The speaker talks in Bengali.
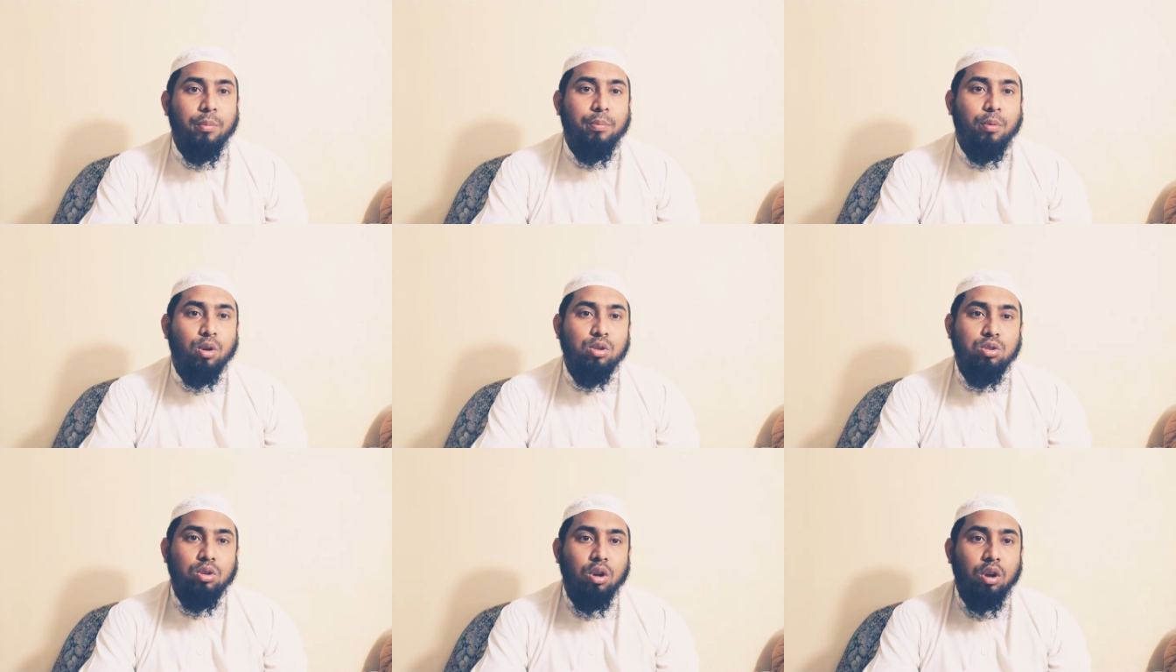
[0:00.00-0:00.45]

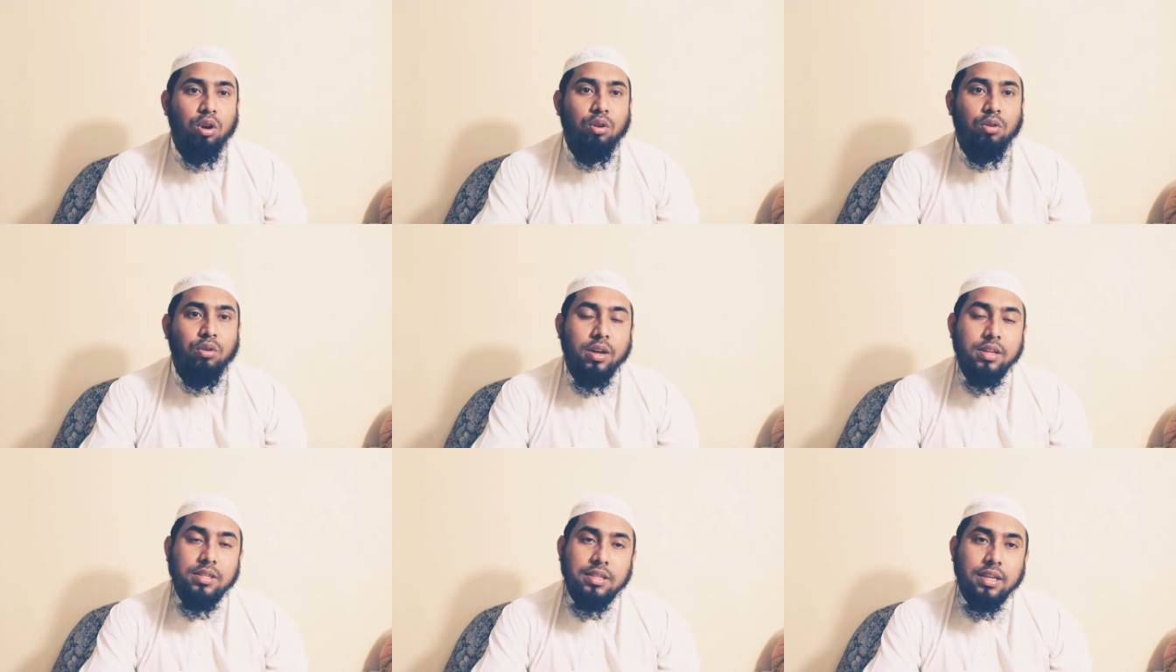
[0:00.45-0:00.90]
প্রচলন
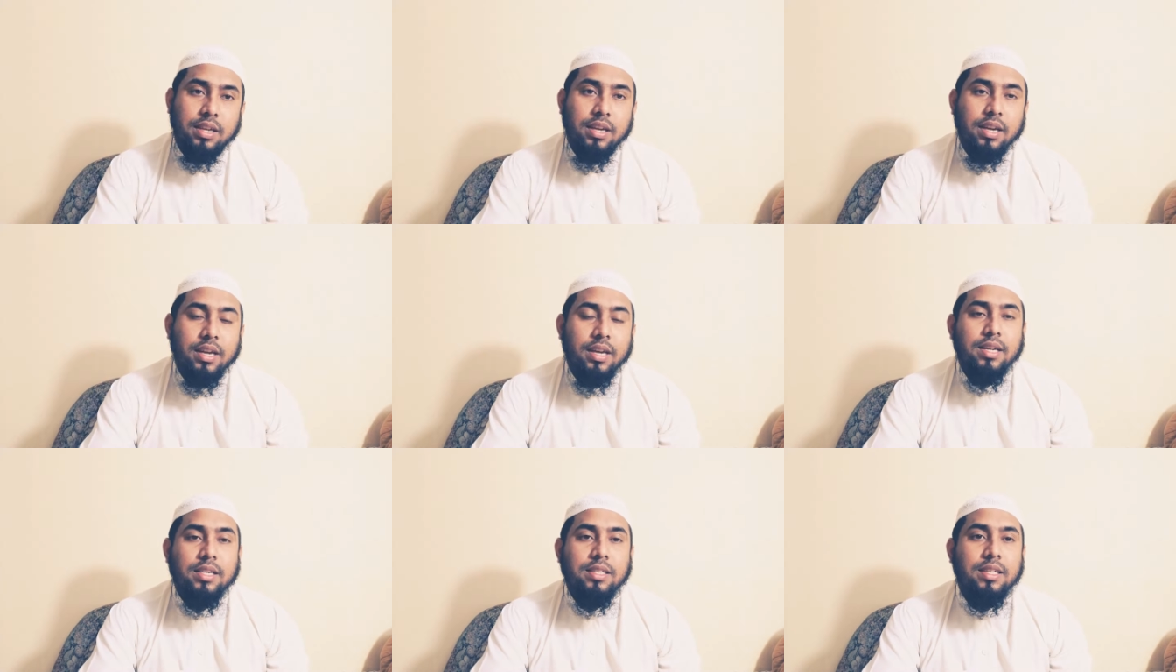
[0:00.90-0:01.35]
রয়েছে
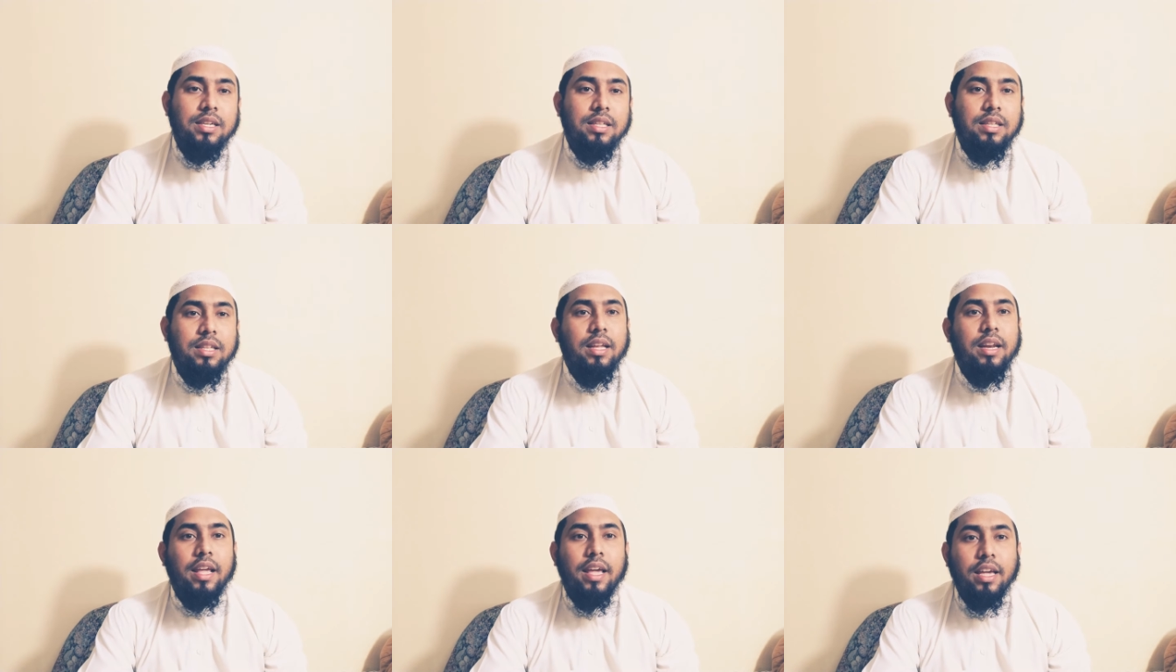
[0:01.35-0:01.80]

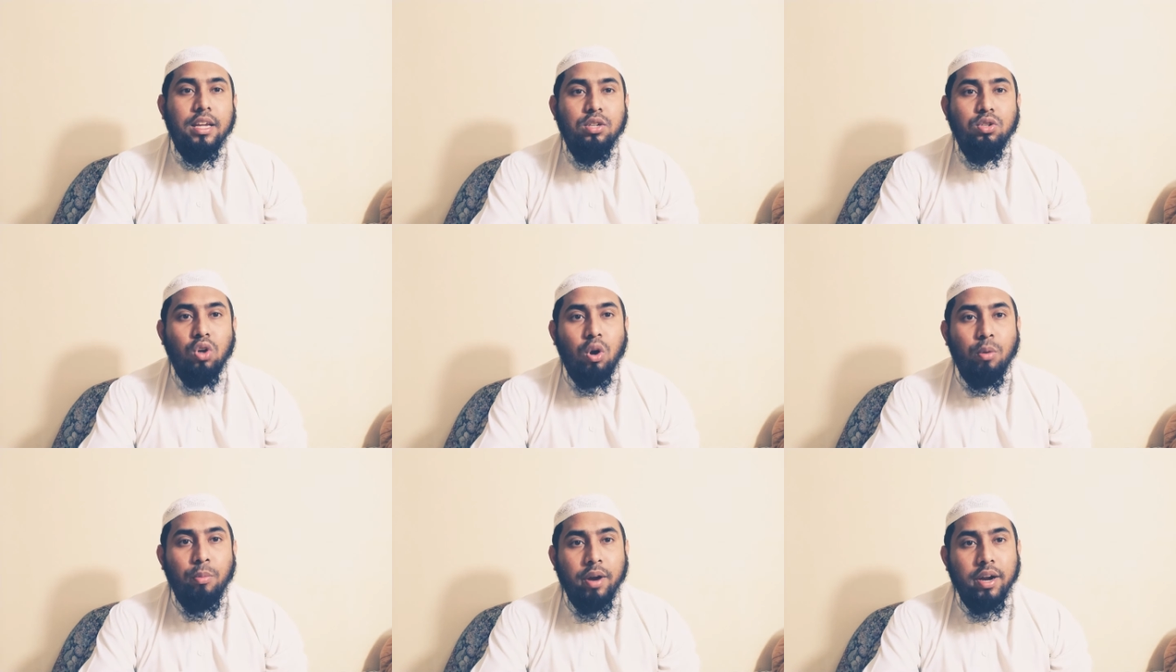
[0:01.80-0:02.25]
শীতের এই
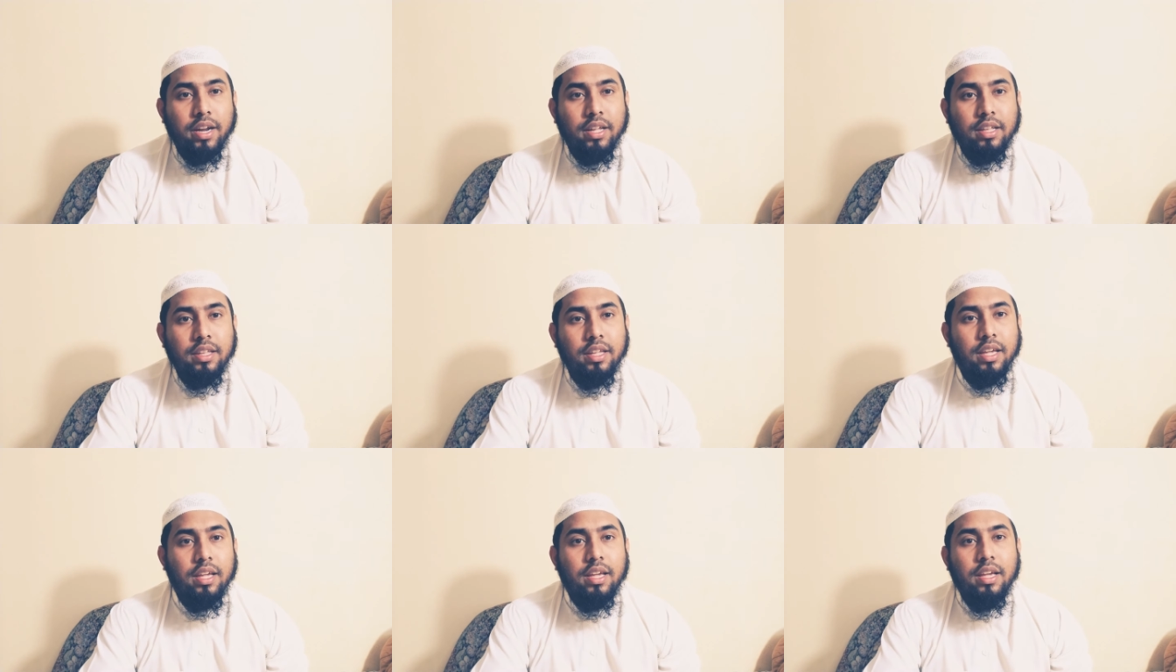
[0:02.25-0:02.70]

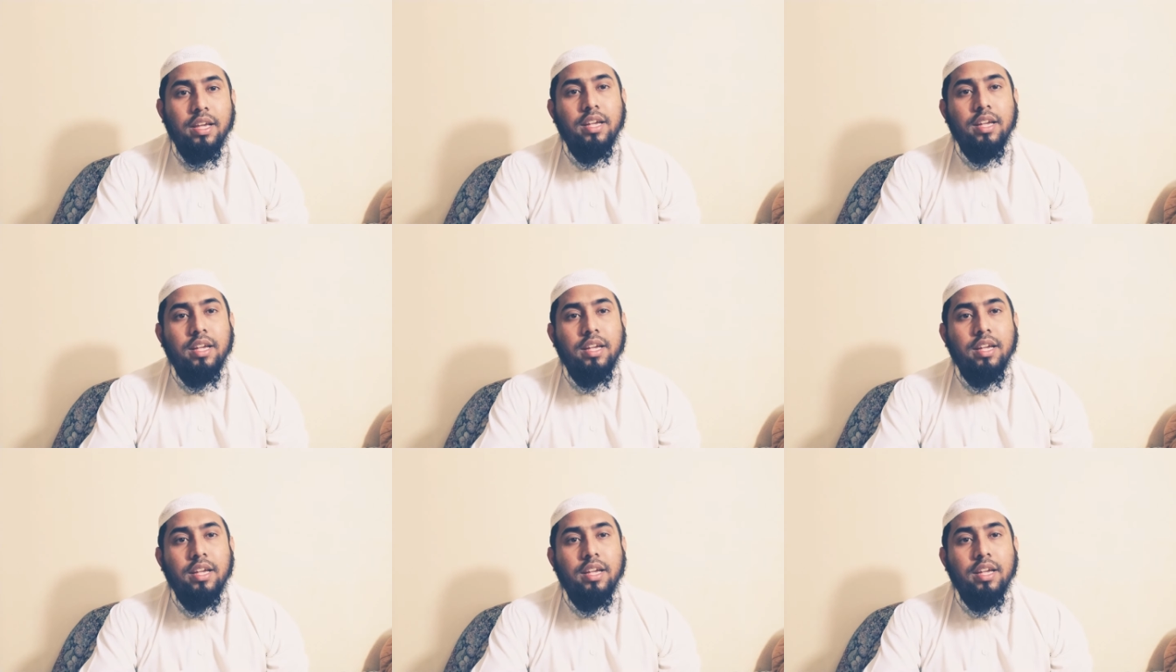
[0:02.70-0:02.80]
সময়টাতে